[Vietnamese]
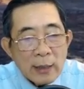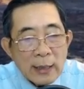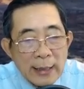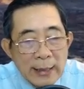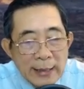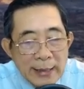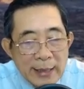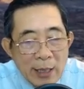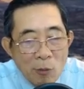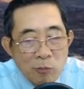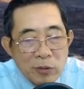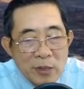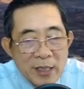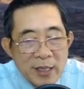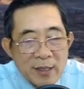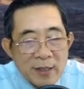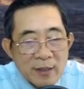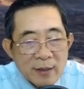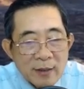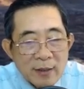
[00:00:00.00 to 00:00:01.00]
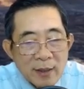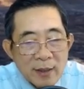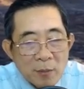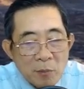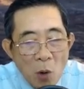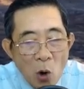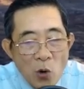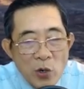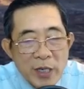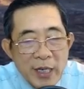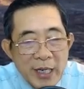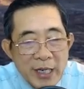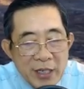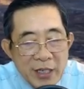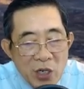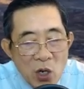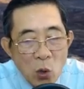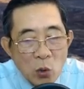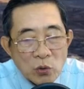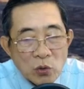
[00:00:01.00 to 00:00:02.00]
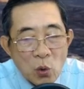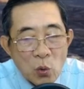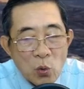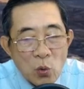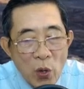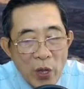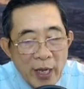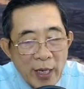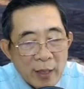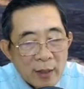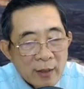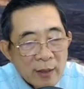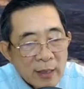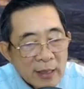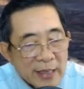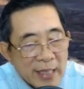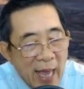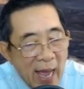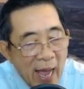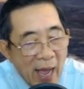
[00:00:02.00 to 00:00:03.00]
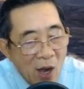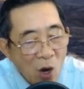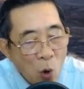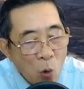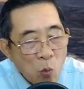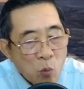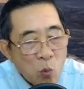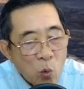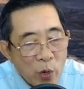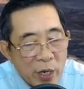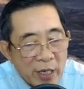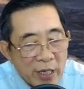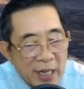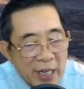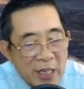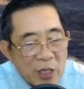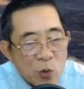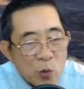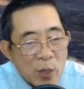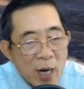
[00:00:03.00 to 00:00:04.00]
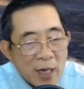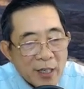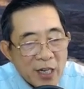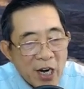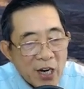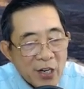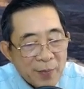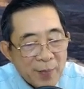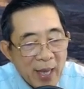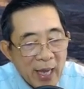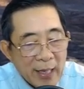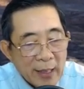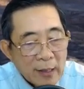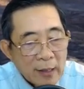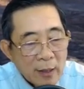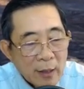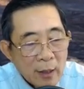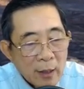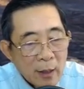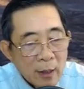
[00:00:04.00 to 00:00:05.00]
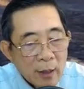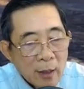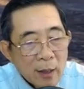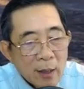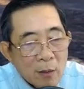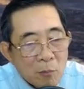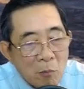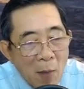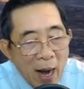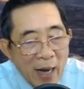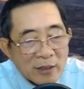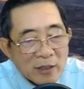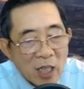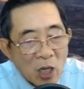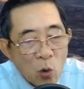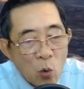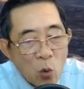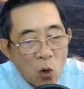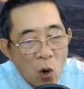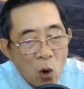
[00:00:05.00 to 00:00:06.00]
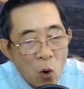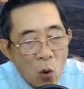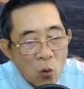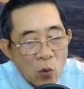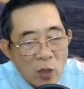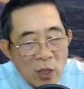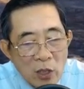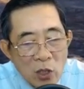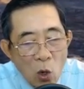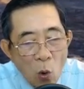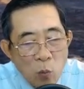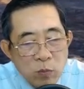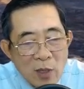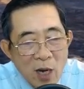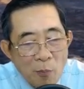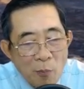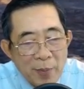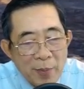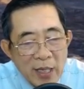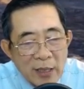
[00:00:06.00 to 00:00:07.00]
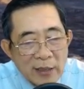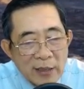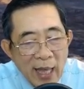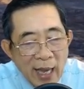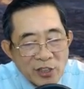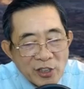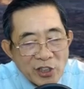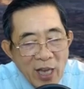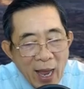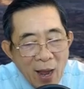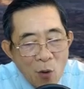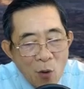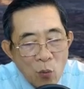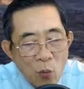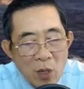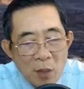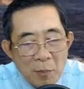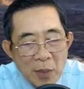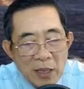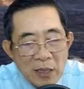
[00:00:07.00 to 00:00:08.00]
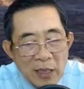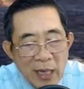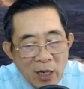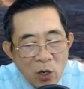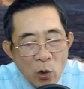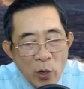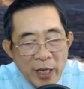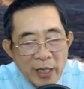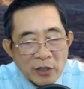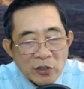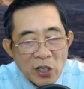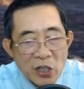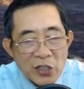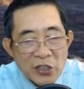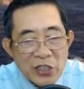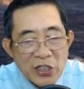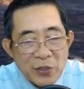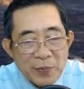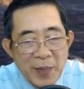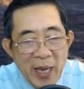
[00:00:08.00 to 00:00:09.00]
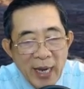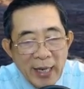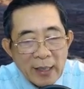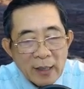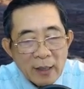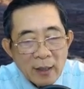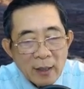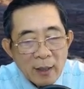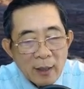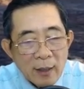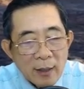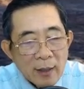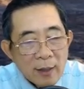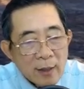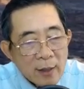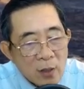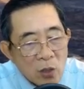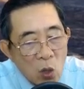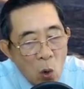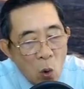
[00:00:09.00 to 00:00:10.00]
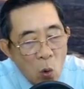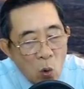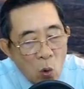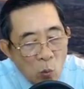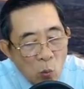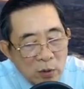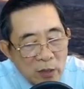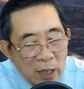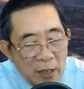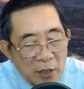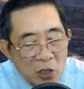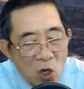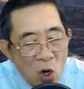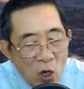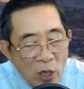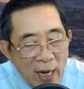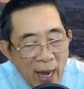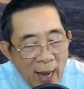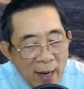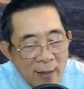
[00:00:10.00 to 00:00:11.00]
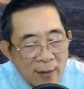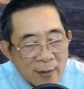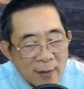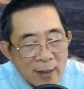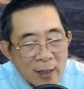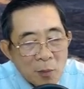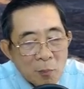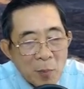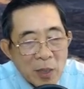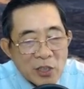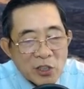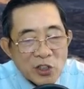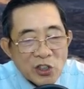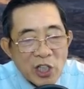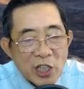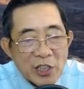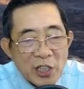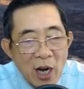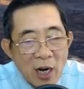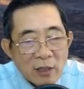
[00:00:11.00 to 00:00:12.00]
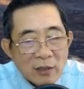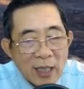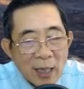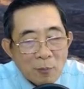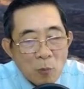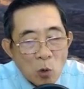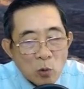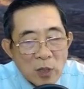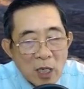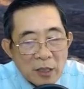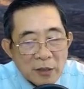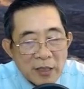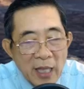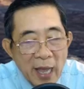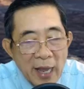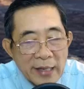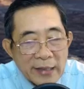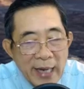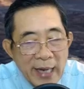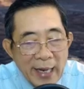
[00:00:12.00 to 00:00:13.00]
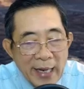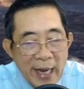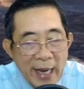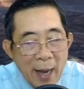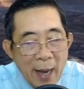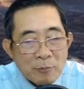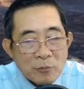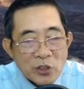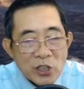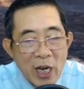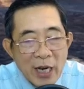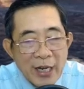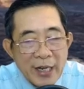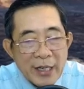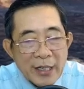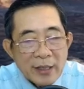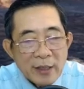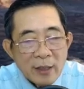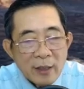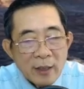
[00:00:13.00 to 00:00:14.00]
Giống như mỗi khi cô tu luyện và hút nguyên khí của đất trời vậy. Bản thân của cô cũng không biết tại sao mình lại có hiện tượng như vậy. Cô cũng từng lo lắng mình sẽ trở thành một thực thể đầy âm sát khí.